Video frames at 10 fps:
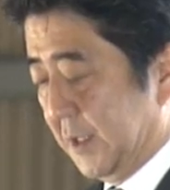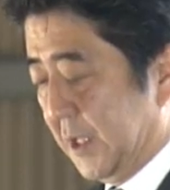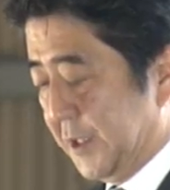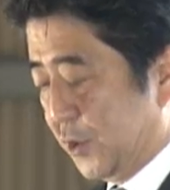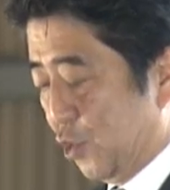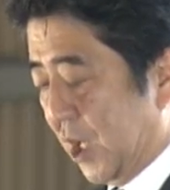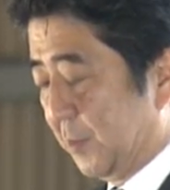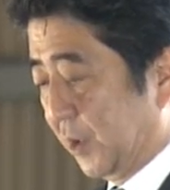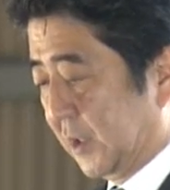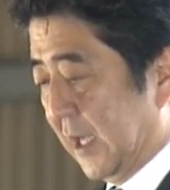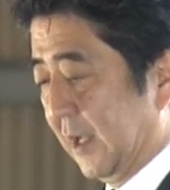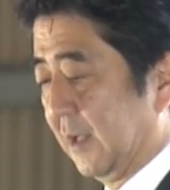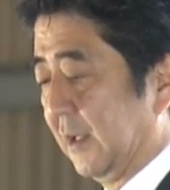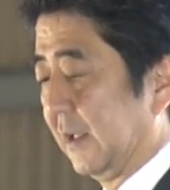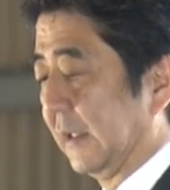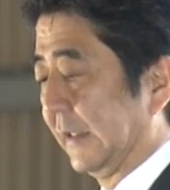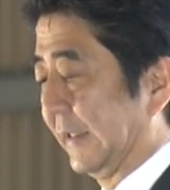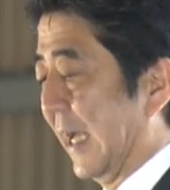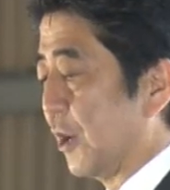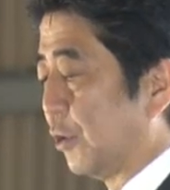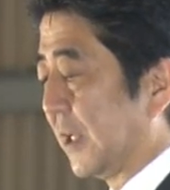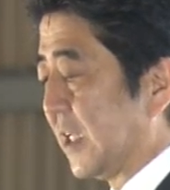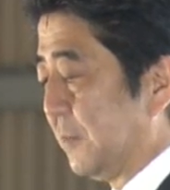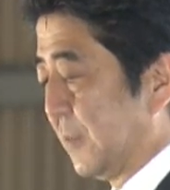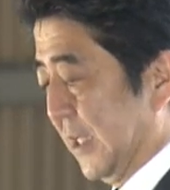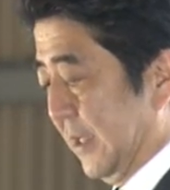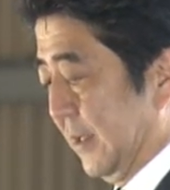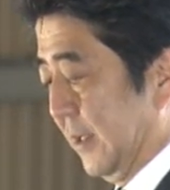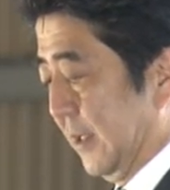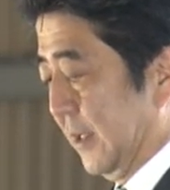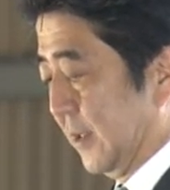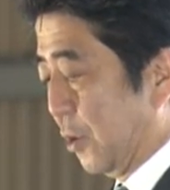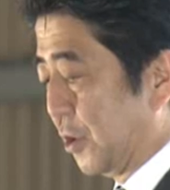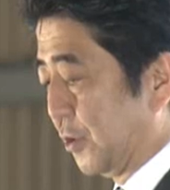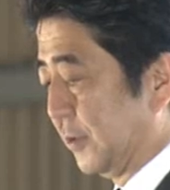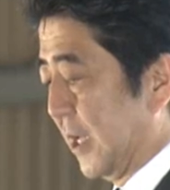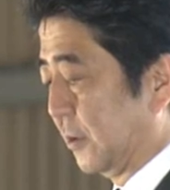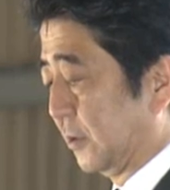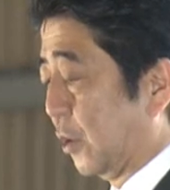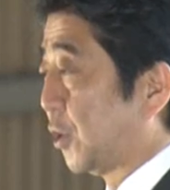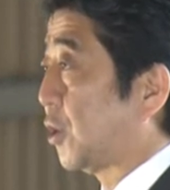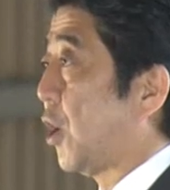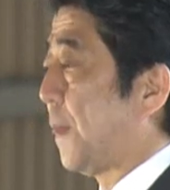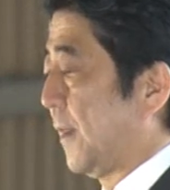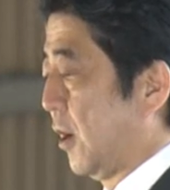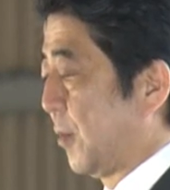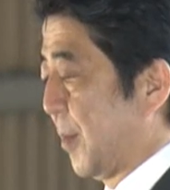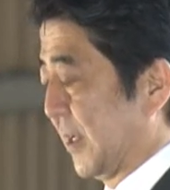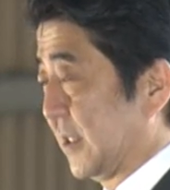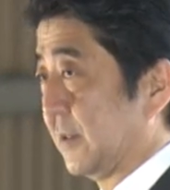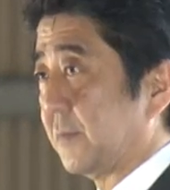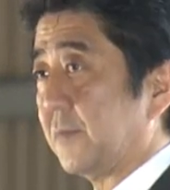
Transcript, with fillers: 緊張感を持って多様な任務に取り組んでいることと思います。